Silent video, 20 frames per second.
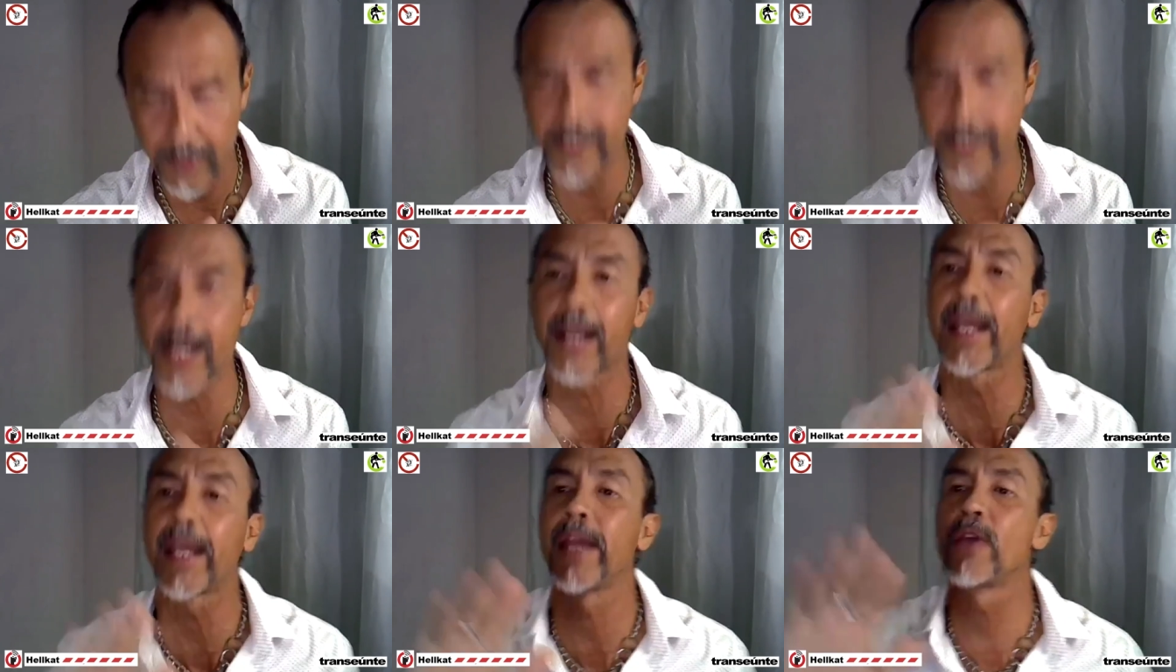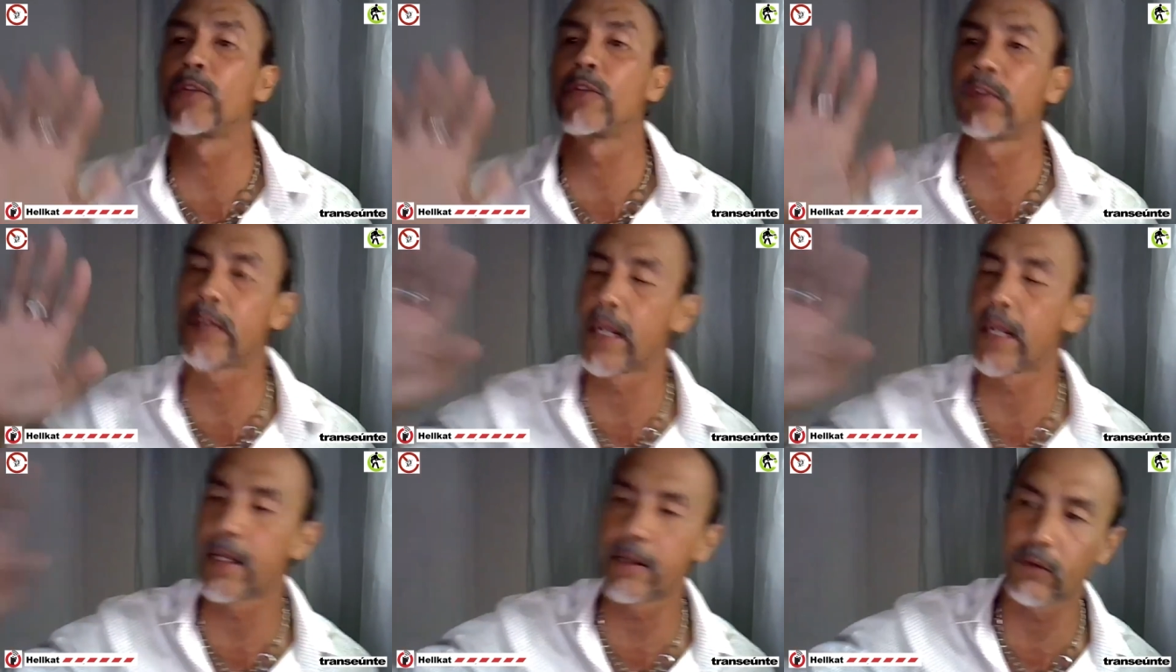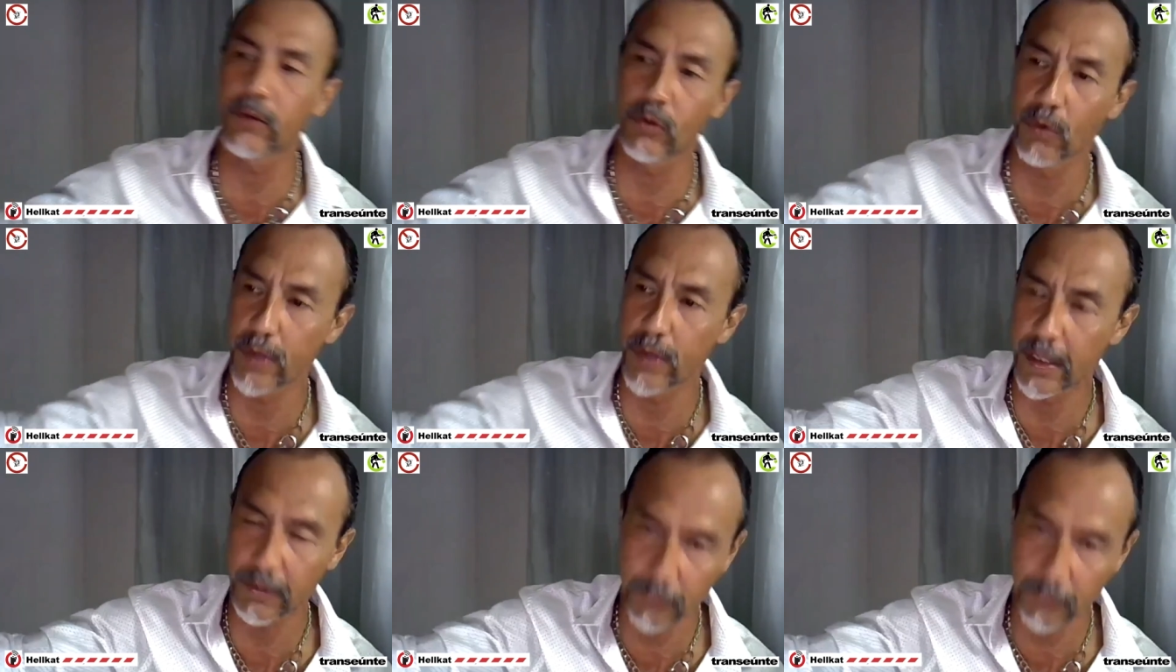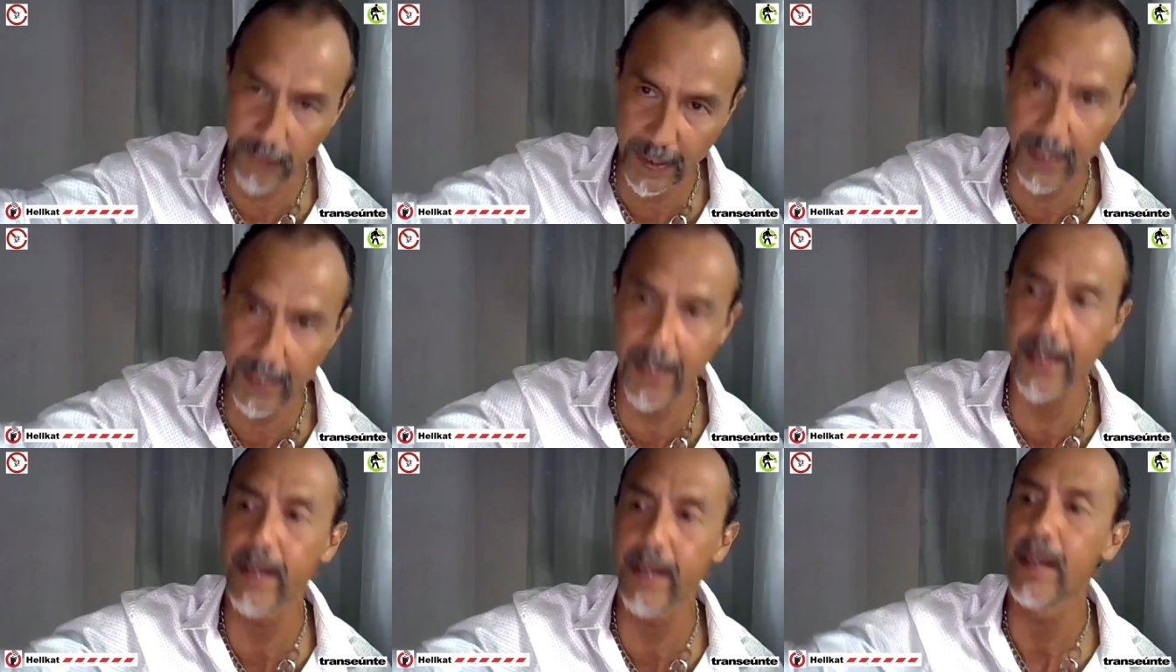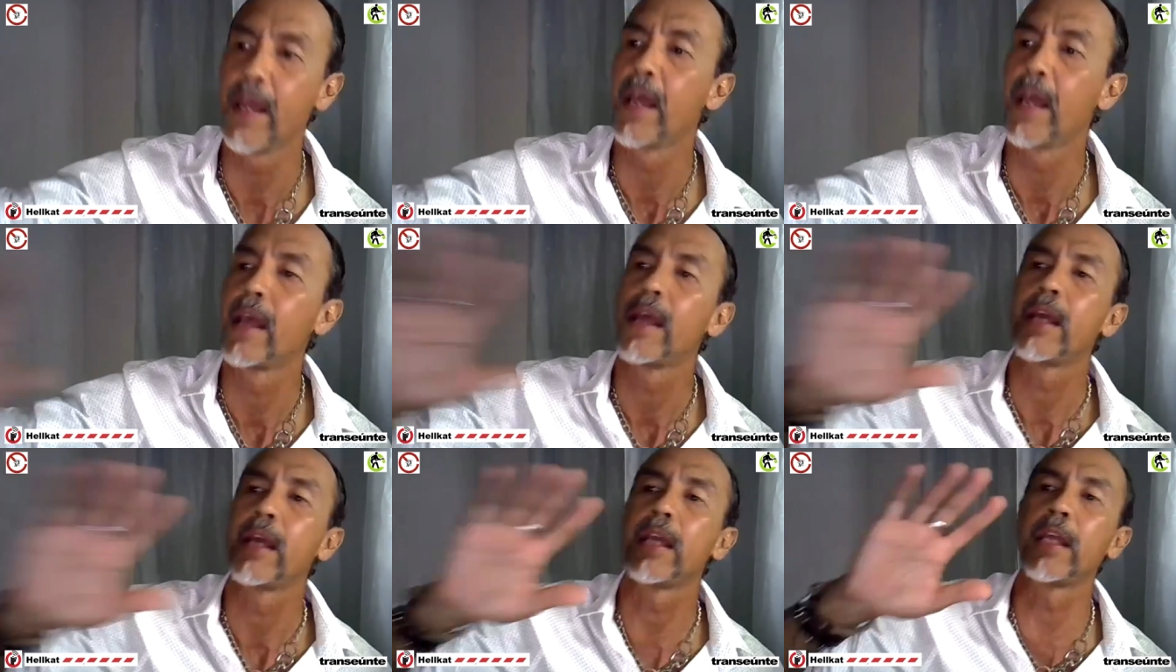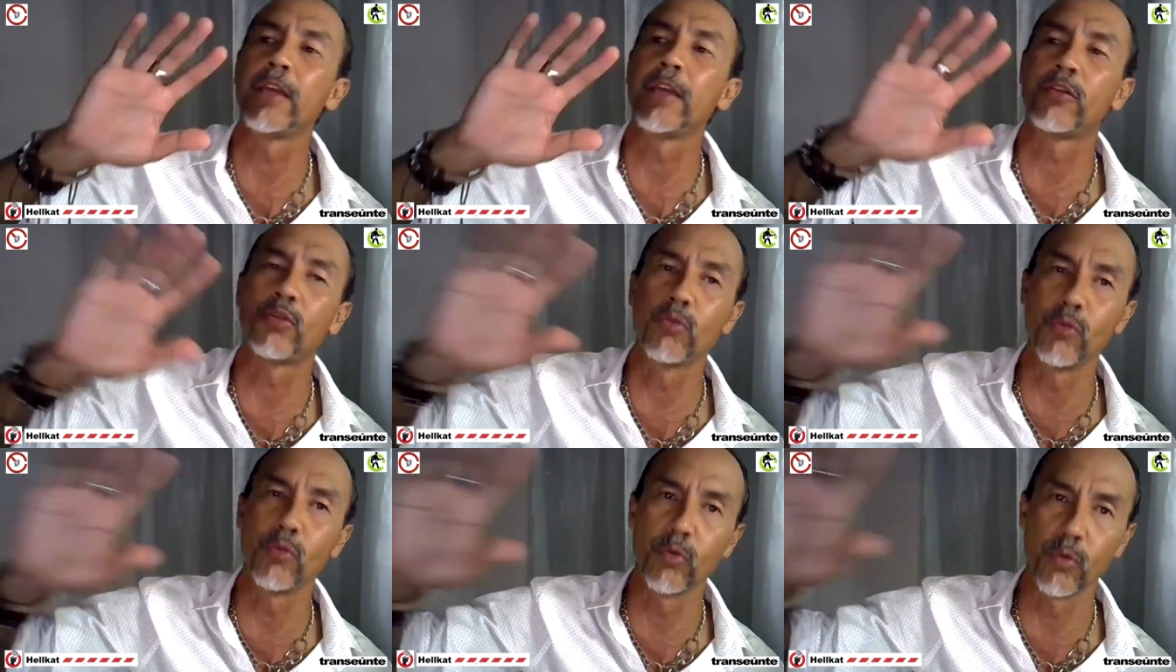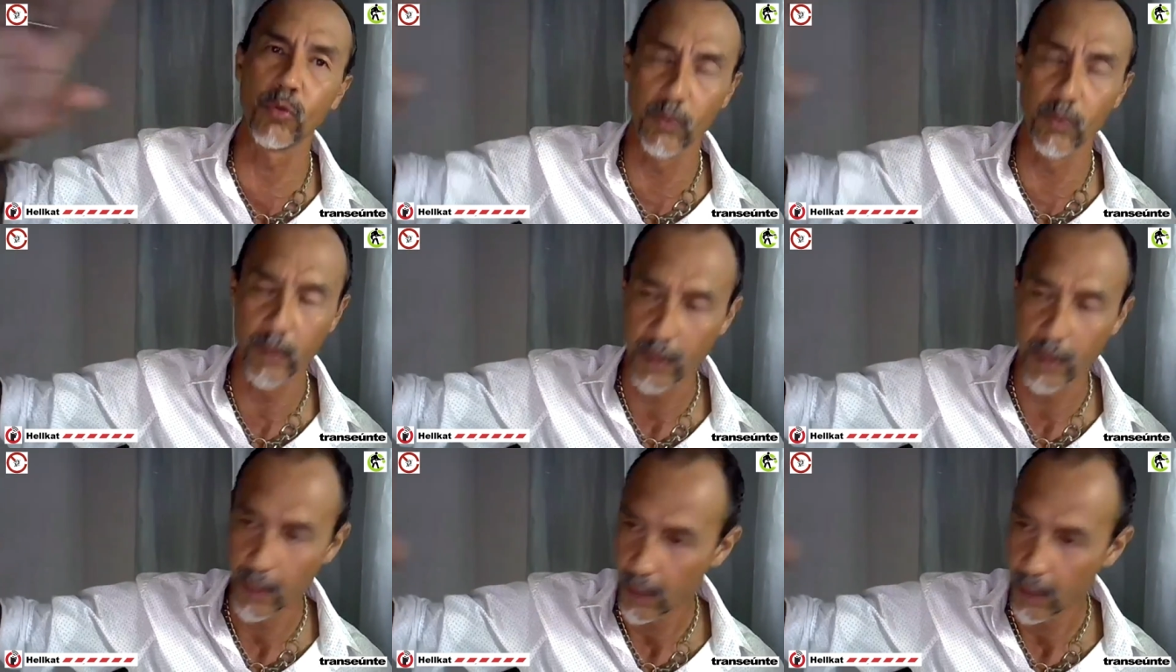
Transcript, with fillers: ya que ellos tienen su desfile y su,